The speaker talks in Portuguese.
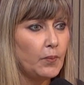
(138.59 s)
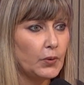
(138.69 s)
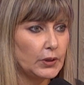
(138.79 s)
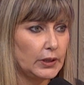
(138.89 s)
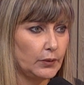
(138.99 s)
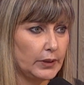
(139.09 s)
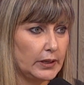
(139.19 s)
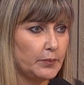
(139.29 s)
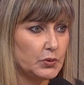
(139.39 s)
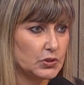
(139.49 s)
pouquinho aí
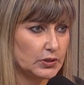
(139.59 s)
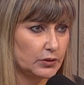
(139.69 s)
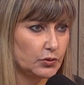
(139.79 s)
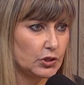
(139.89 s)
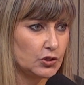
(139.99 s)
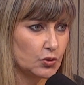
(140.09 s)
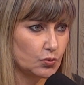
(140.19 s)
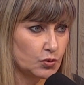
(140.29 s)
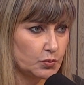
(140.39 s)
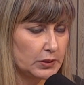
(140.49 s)
a aposentadoria de
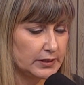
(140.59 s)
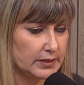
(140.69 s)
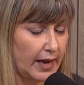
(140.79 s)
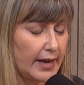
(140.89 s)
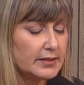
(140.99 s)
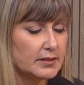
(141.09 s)
alguns policiais.